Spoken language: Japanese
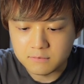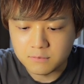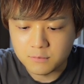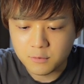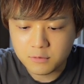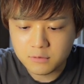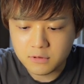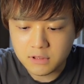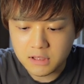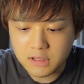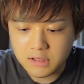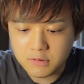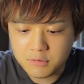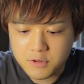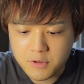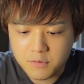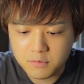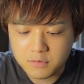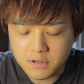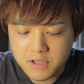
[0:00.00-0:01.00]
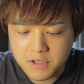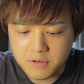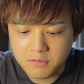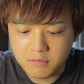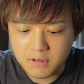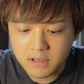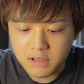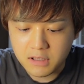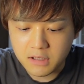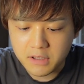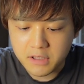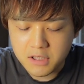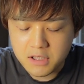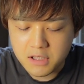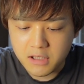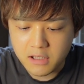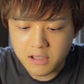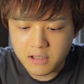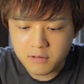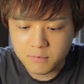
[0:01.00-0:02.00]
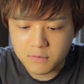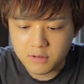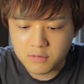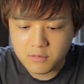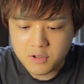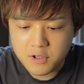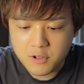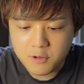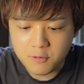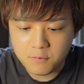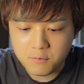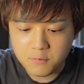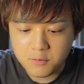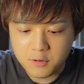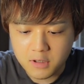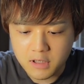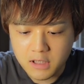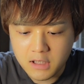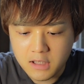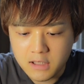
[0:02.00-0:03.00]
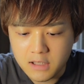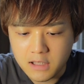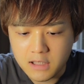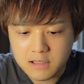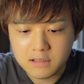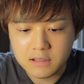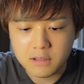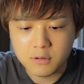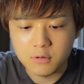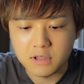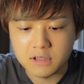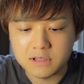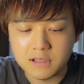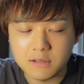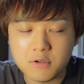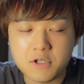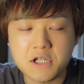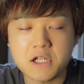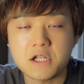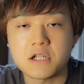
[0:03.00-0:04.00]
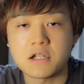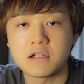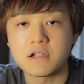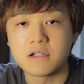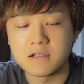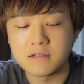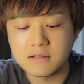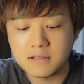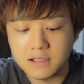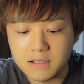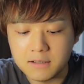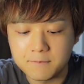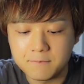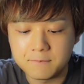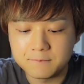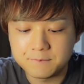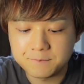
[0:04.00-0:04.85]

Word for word: うん、僕は落ち込んなし上書きして、まあ、落ち込んもあった方が楽しいじゃないですか。